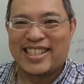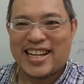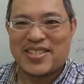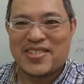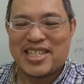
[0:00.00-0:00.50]
这
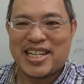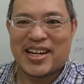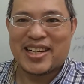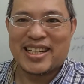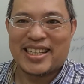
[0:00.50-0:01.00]
样是记
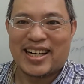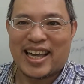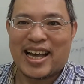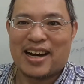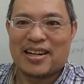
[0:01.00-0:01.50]
好了。
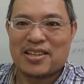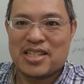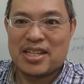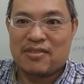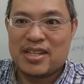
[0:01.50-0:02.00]
OK，好，那
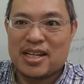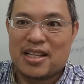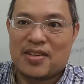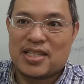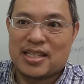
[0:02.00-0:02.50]
今天分享
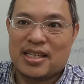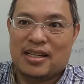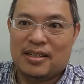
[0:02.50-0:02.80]
到此。